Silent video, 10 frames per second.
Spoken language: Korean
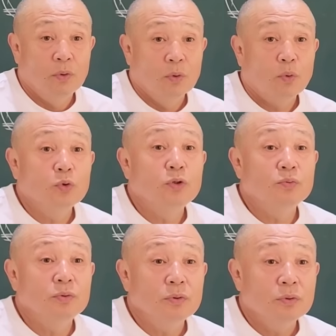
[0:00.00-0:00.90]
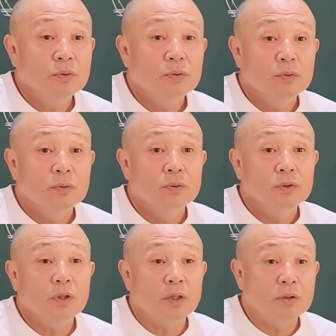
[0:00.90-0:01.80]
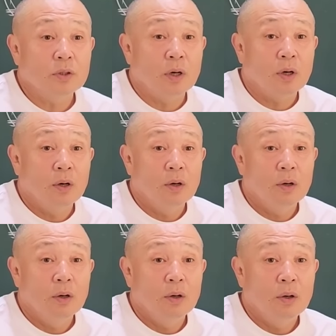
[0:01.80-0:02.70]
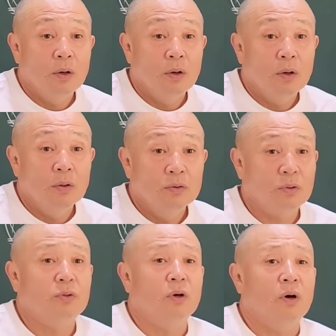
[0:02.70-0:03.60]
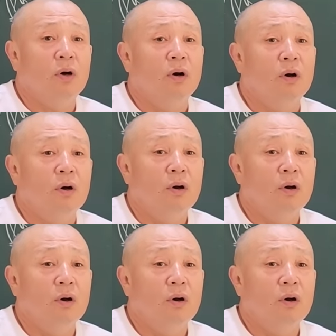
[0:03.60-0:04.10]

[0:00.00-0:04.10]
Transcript: 고집은 그 세다 안 세다? 세다. 세다.